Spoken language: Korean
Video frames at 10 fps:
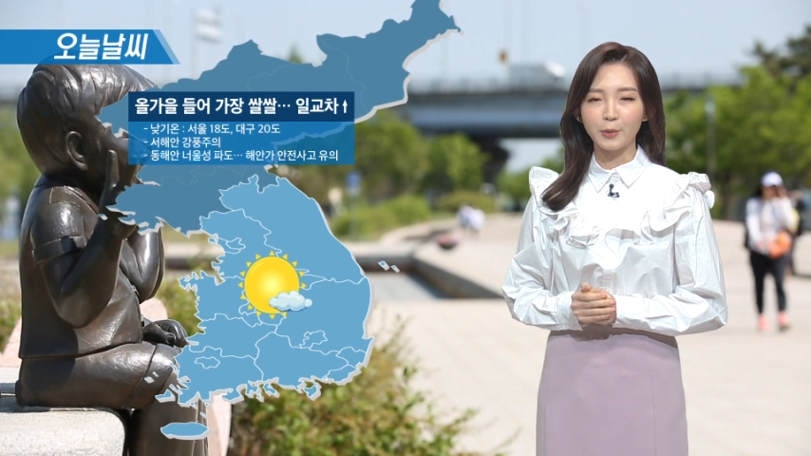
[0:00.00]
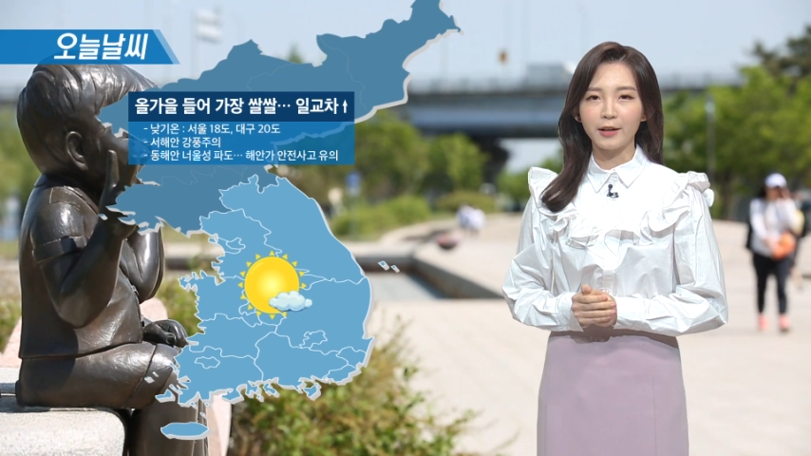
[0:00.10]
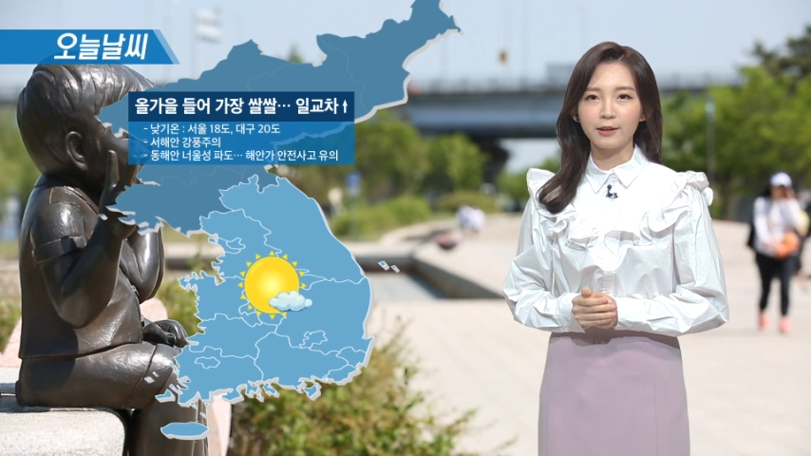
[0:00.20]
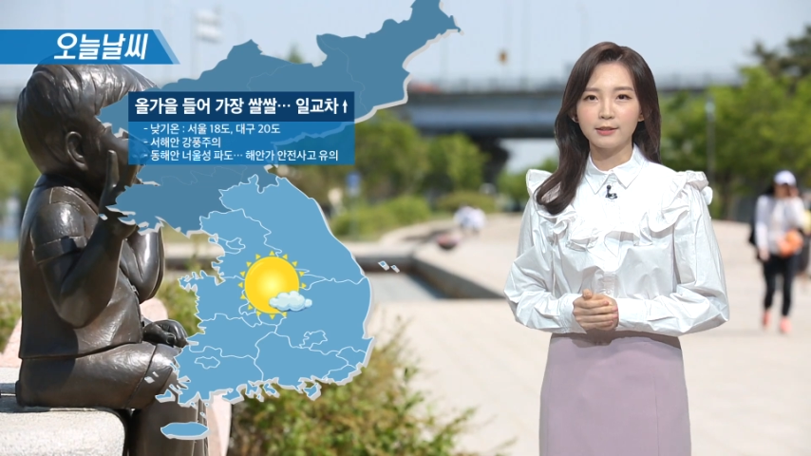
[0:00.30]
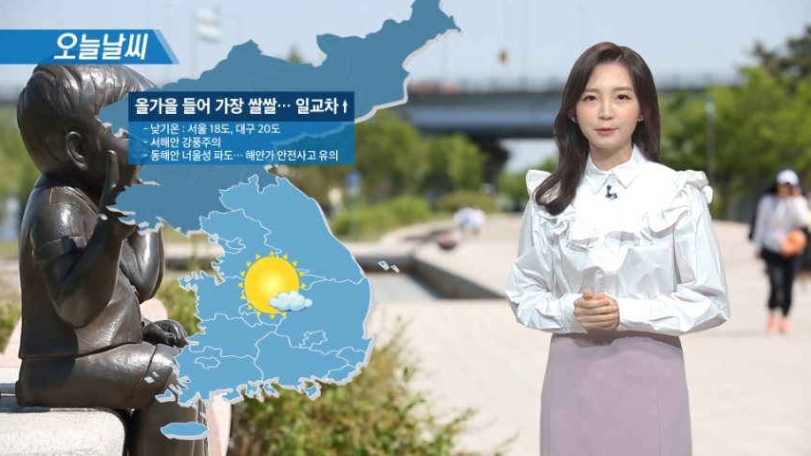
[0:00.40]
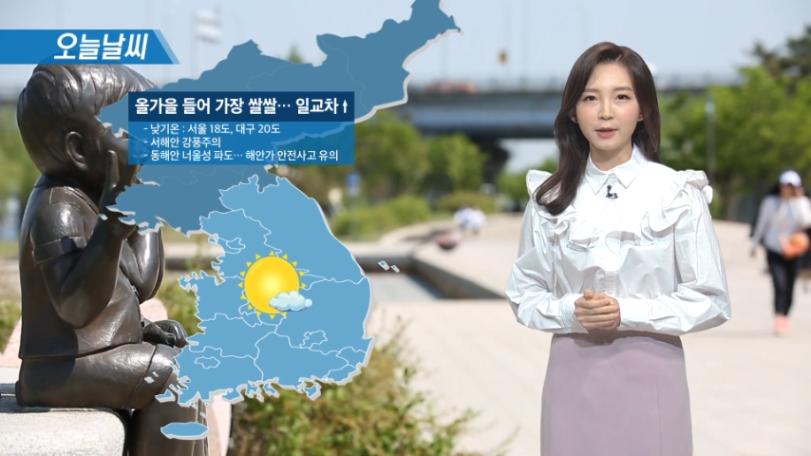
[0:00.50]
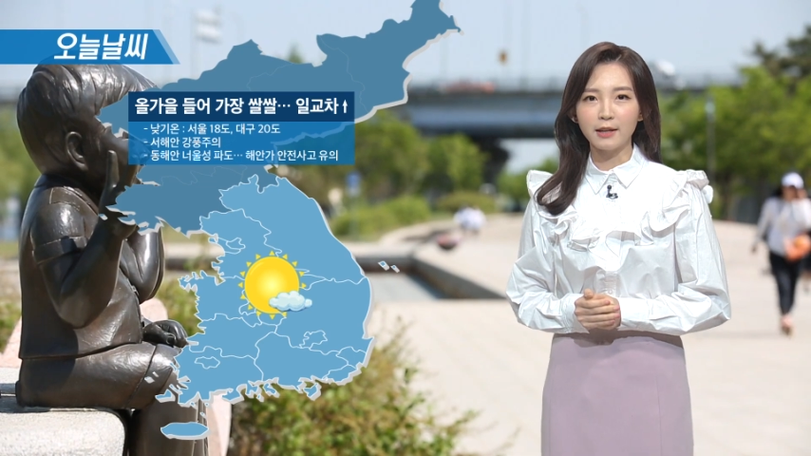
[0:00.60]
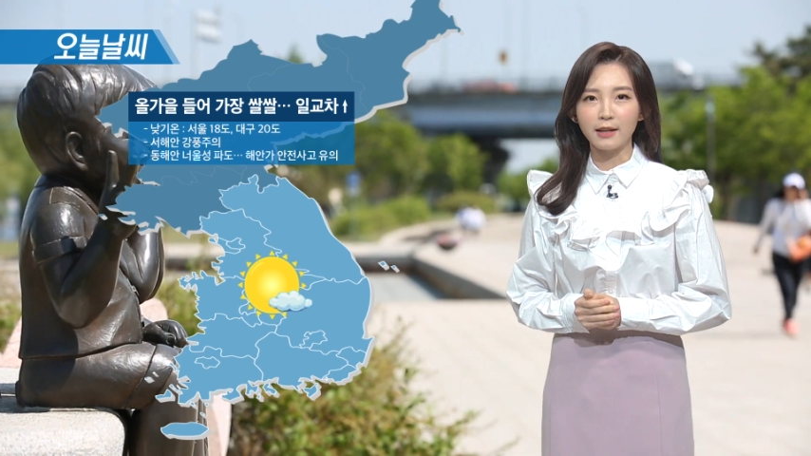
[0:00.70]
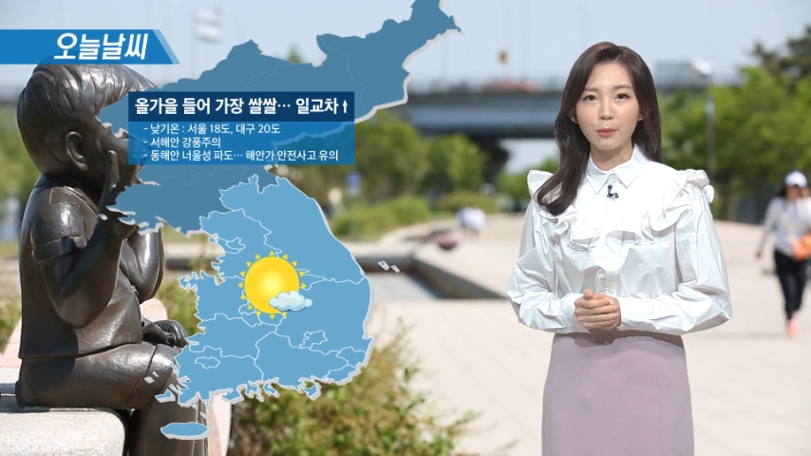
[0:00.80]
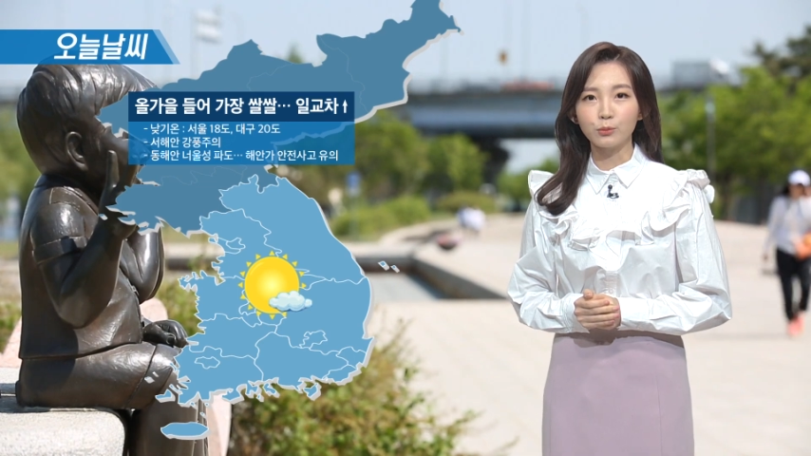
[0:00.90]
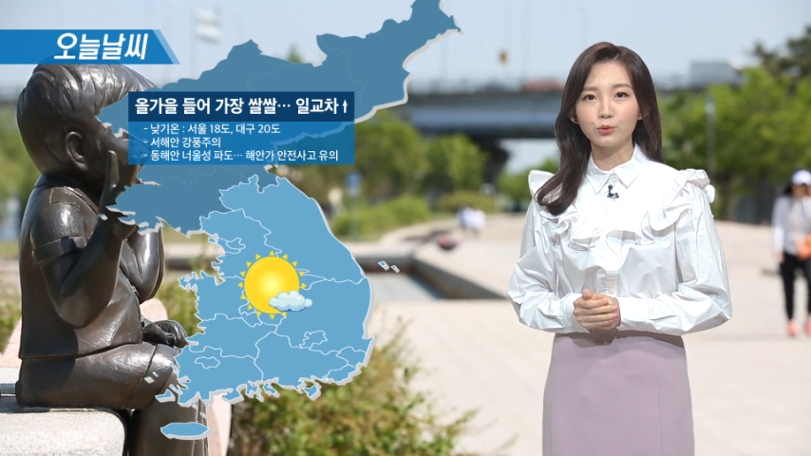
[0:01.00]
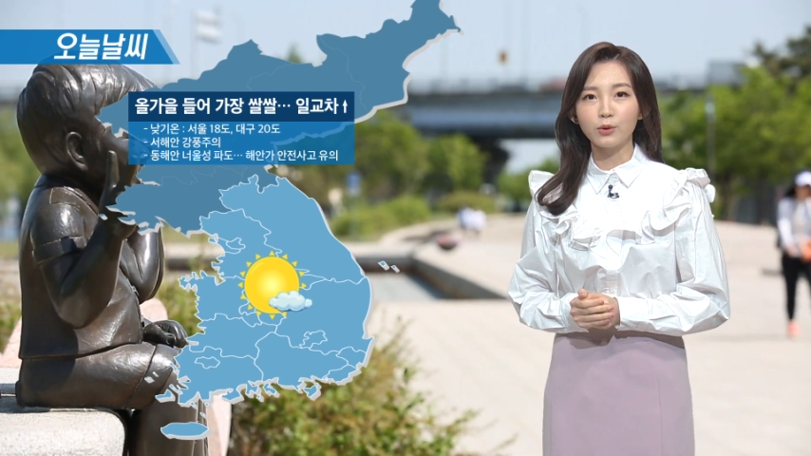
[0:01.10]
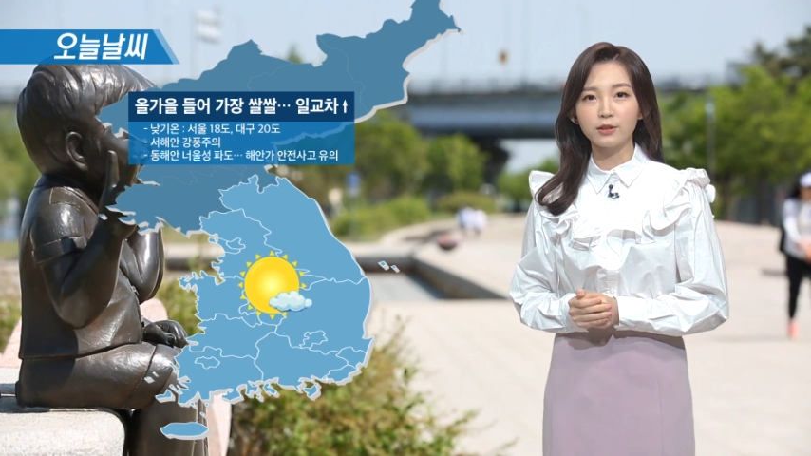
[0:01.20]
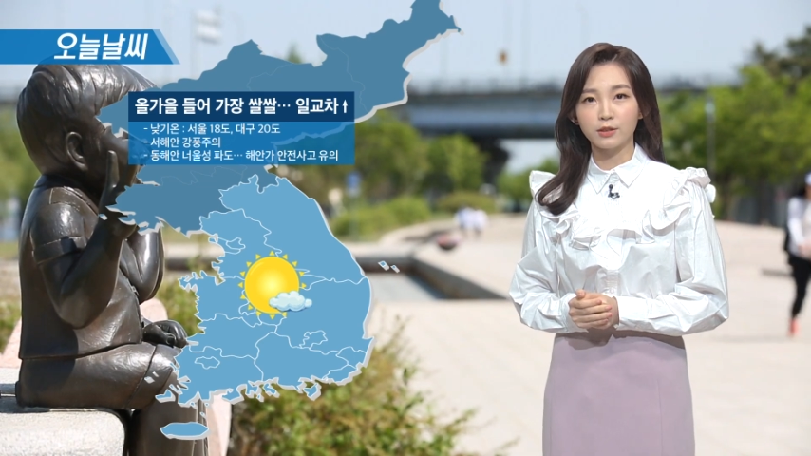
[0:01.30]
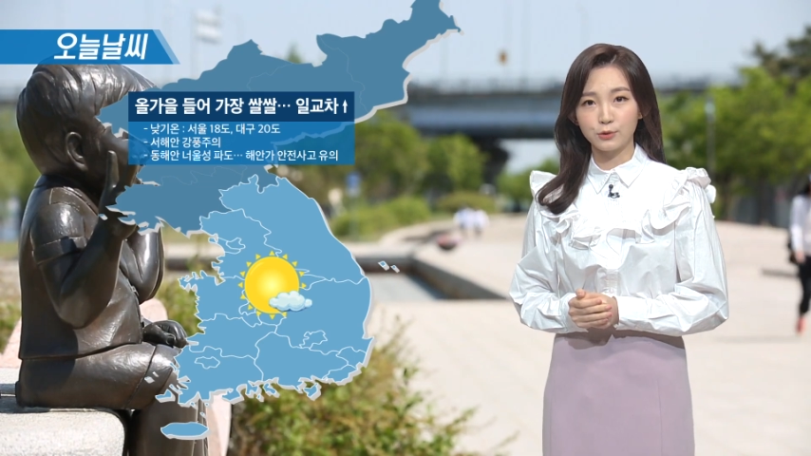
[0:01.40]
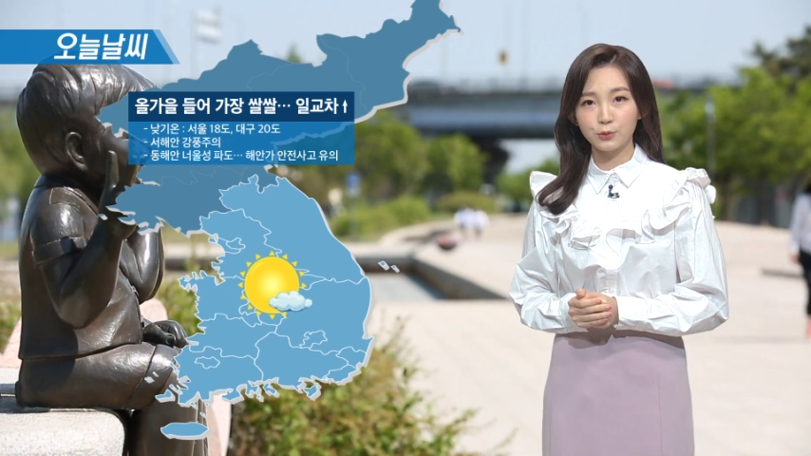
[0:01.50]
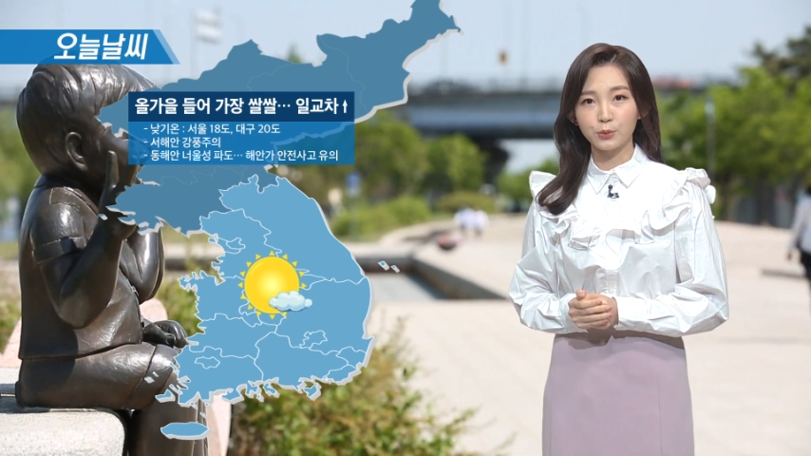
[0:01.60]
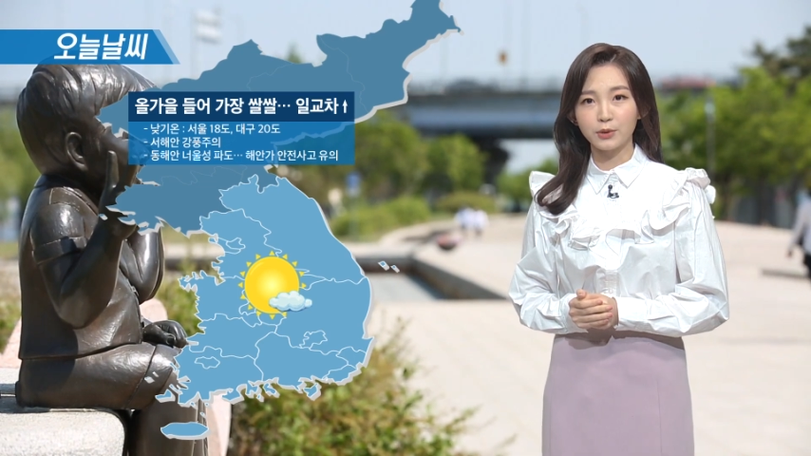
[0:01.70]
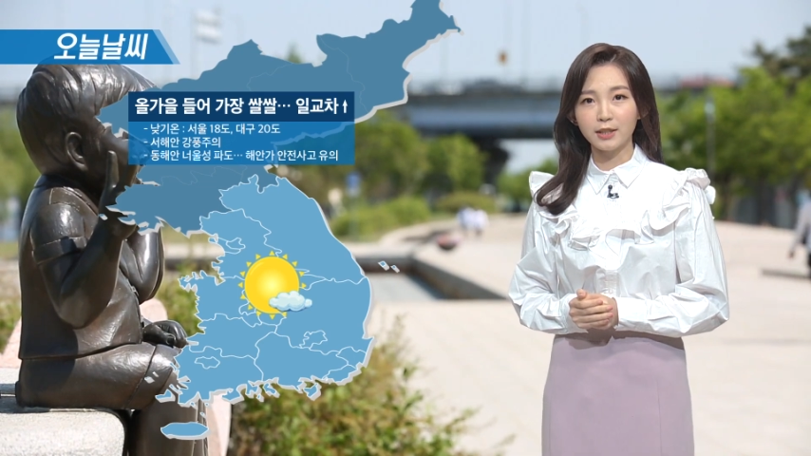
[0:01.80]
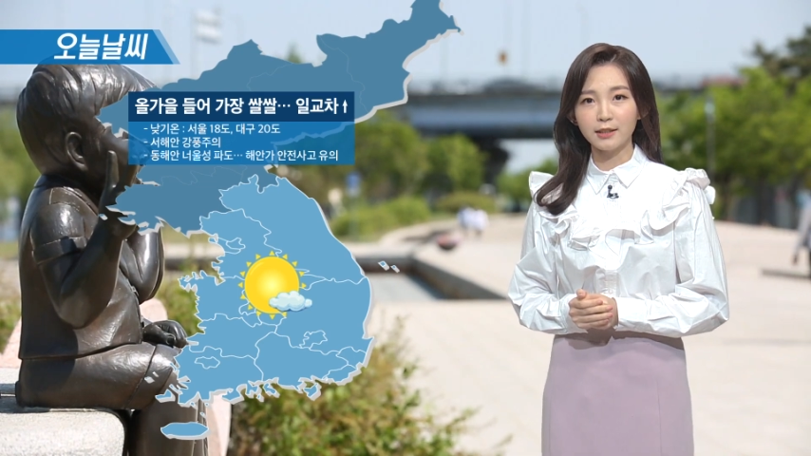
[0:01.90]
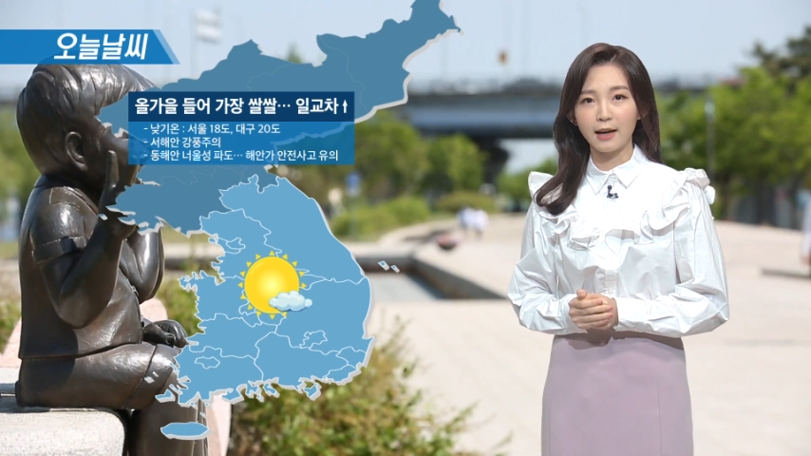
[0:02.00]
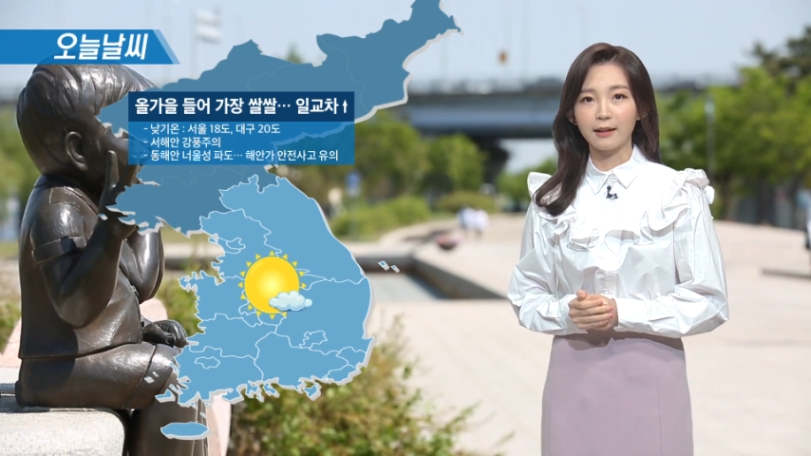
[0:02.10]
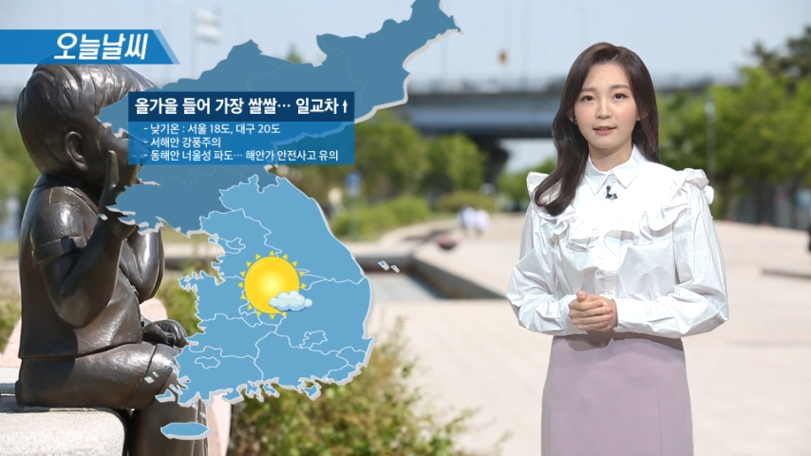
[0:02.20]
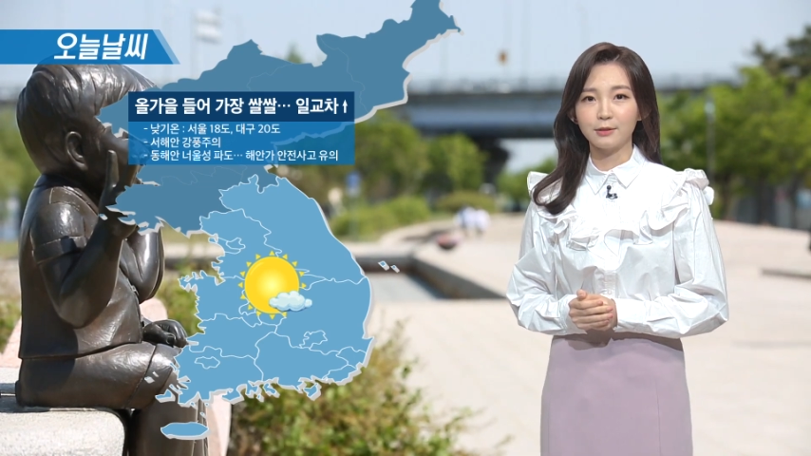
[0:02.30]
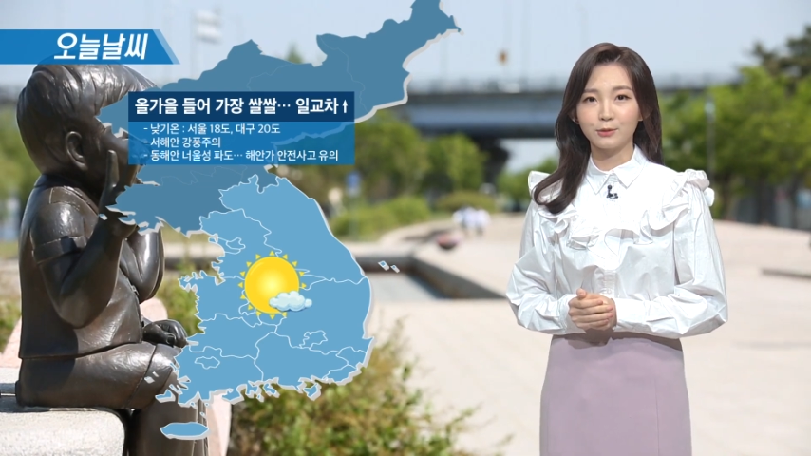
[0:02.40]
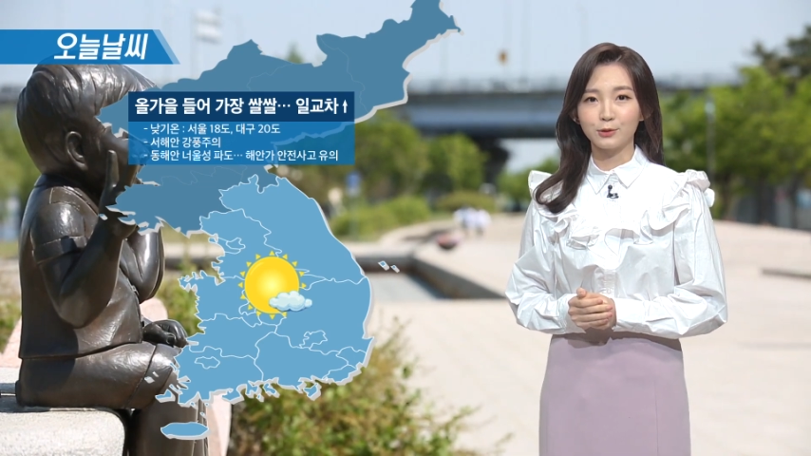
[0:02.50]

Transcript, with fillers: 맑겠지만 남부와 제주도는 가끔